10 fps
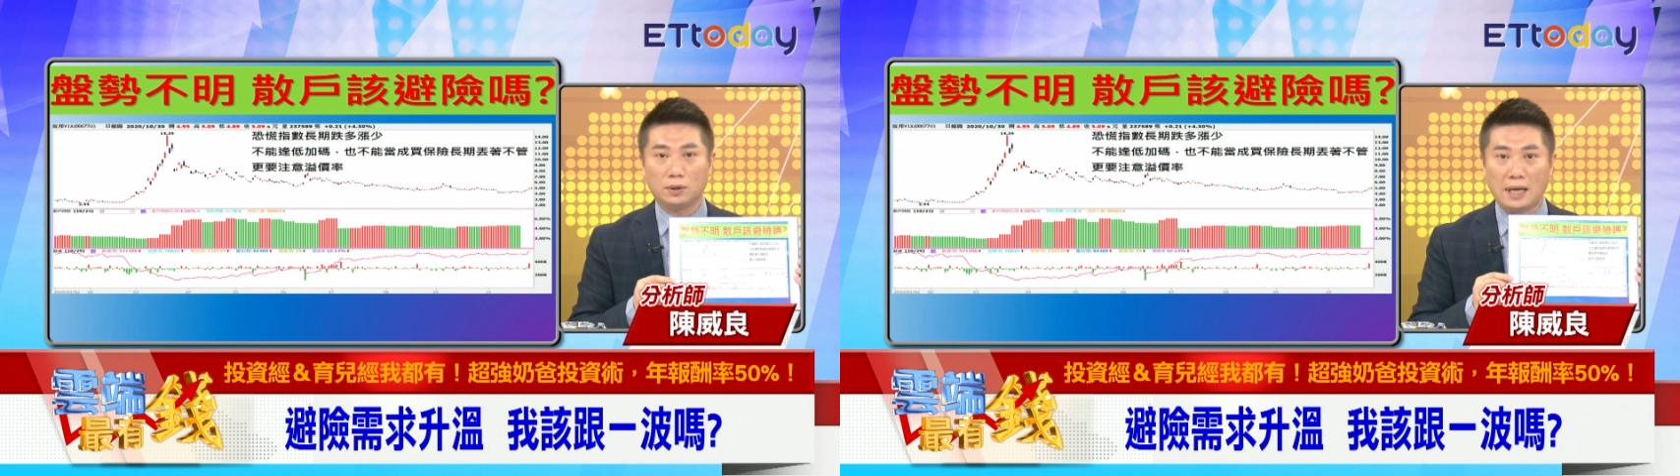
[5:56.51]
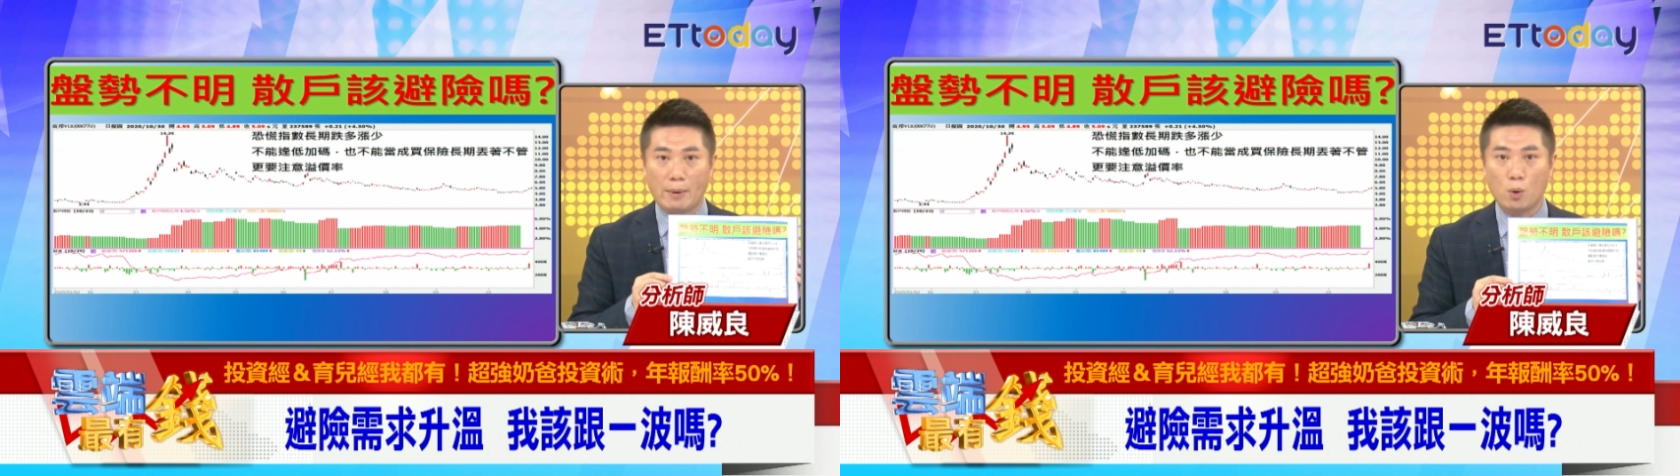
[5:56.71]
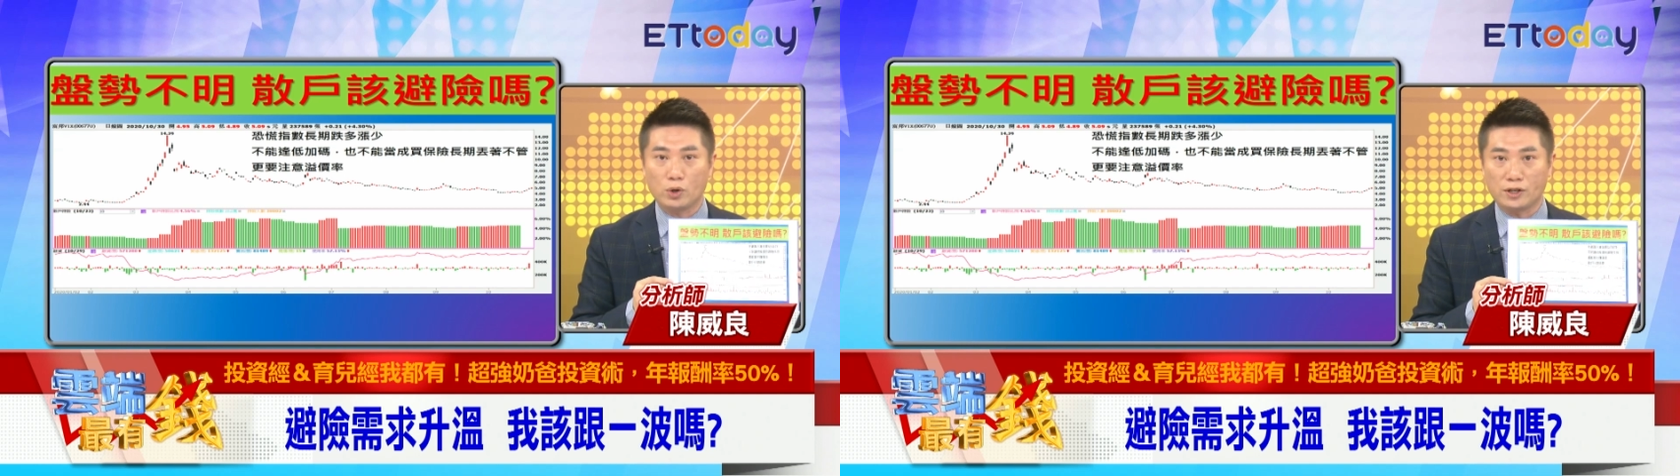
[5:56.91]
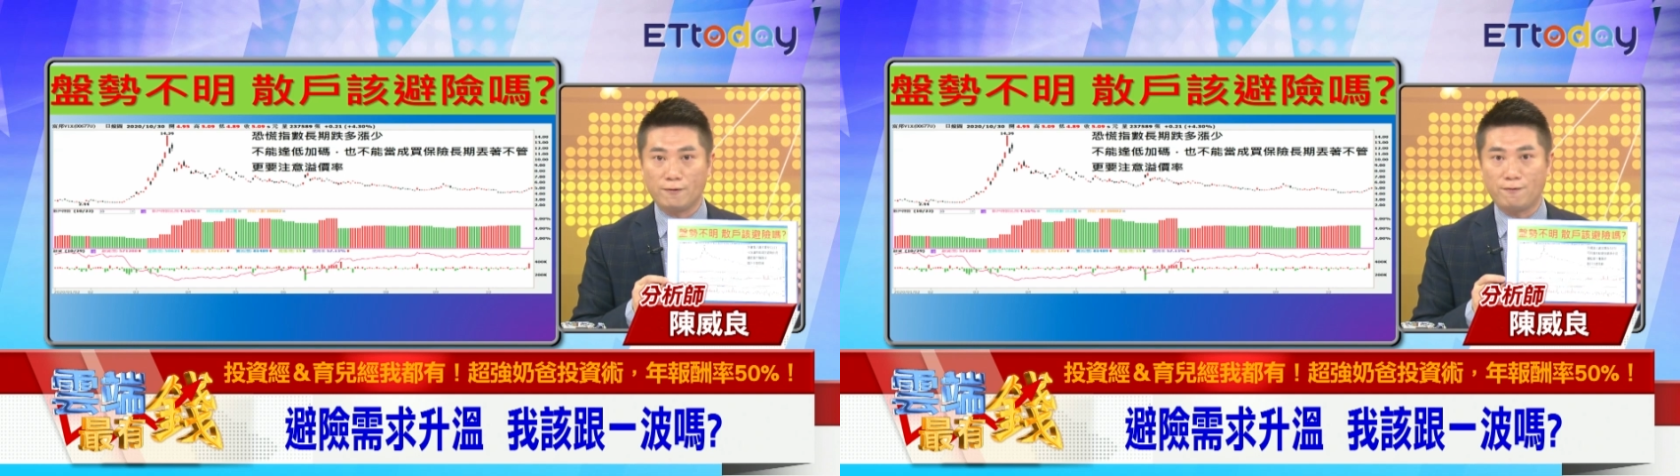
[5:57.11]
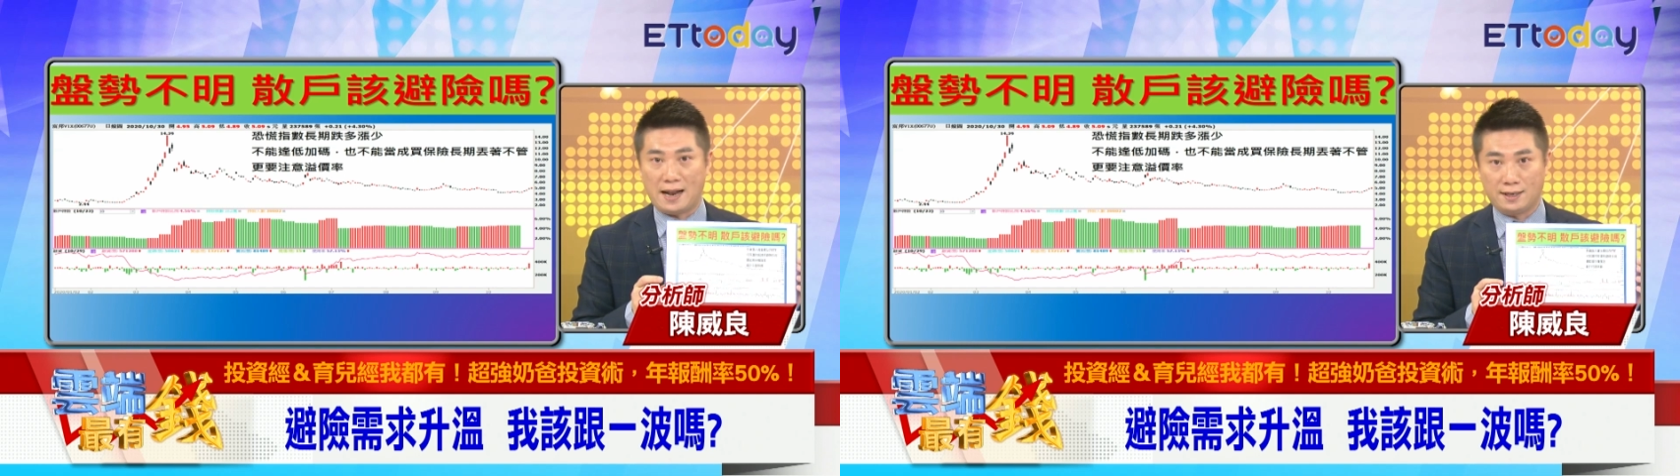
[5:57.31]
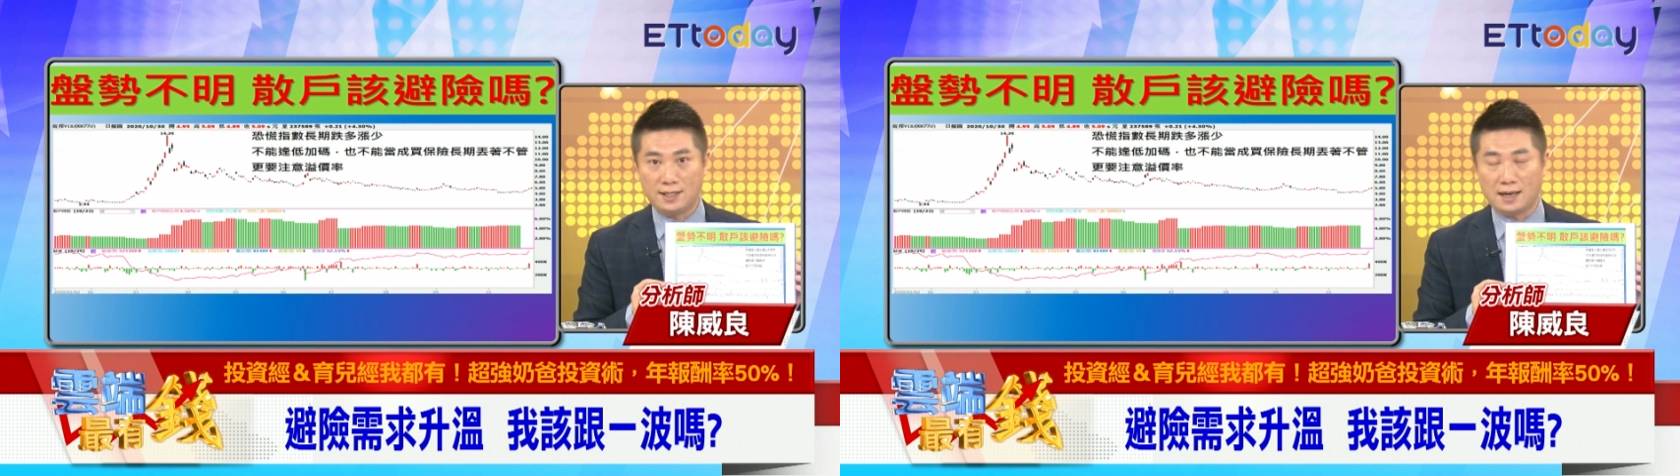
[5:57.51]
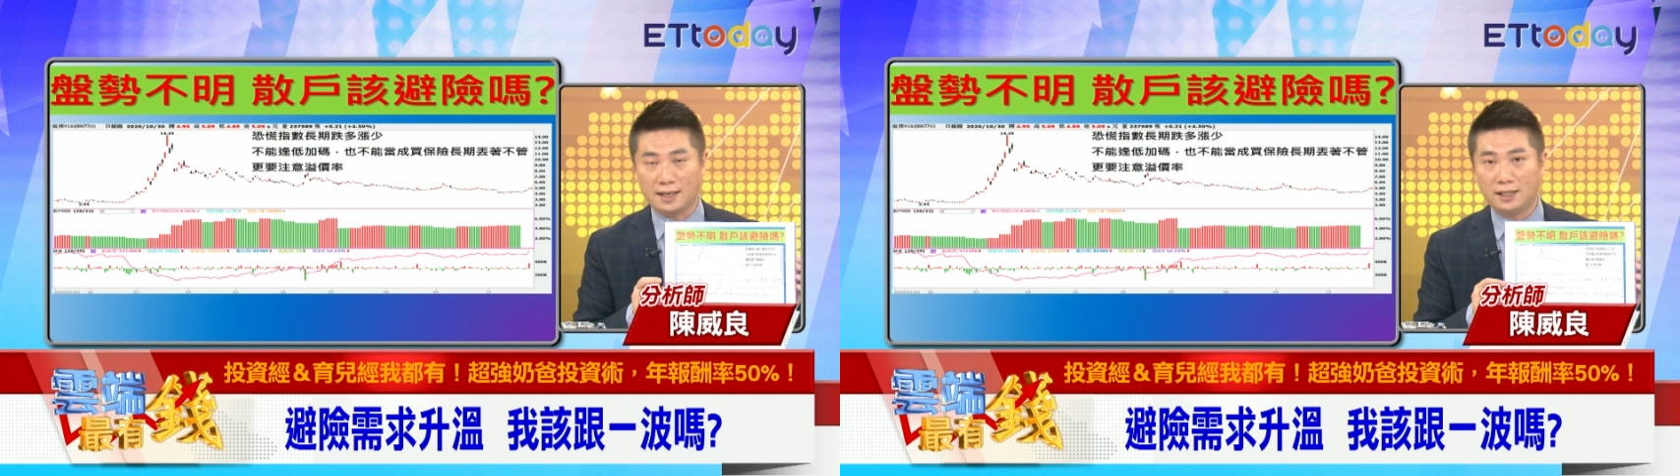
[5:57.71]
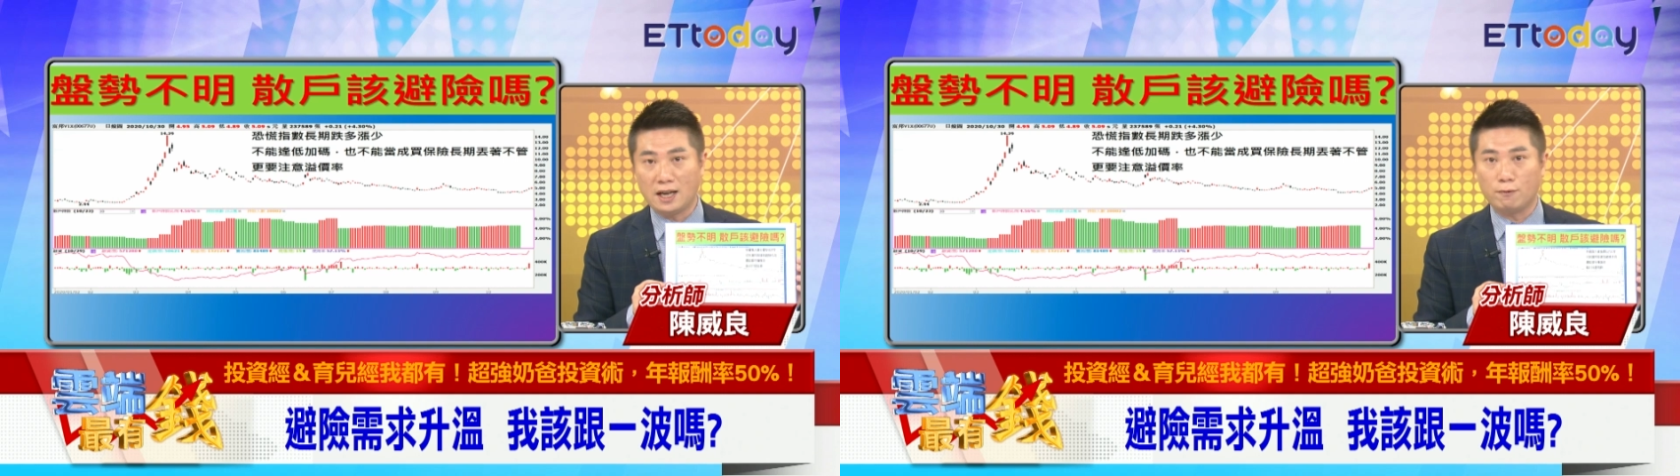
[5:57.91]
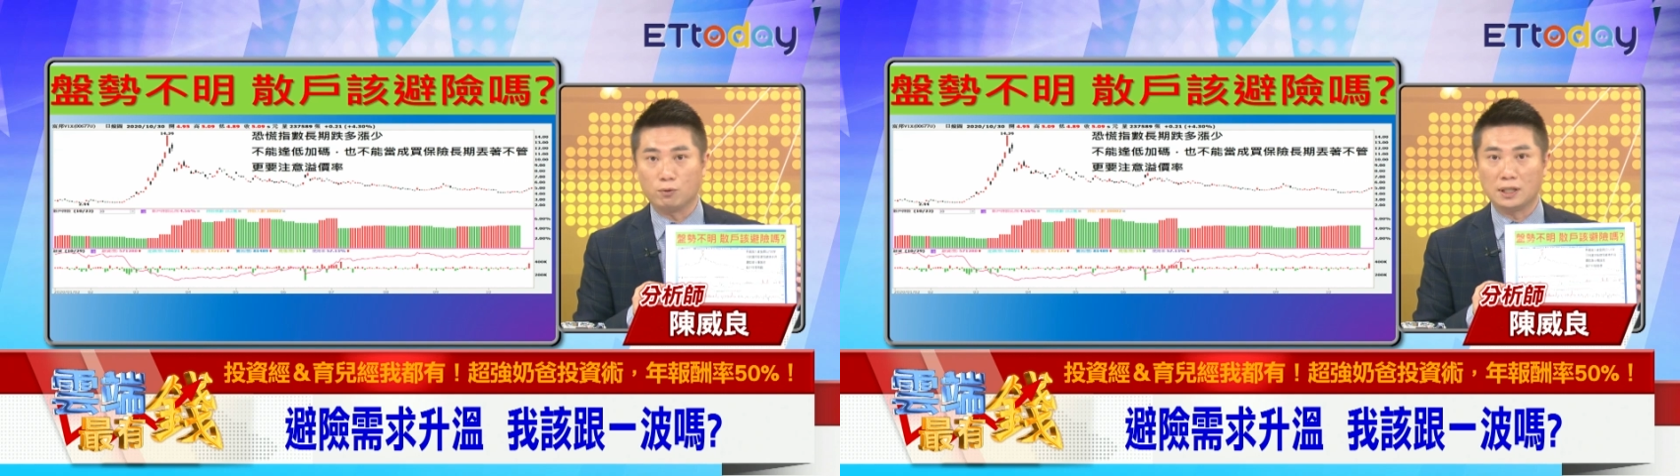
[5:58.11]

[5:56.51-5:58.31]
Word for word: 台湾五十反向 ETF，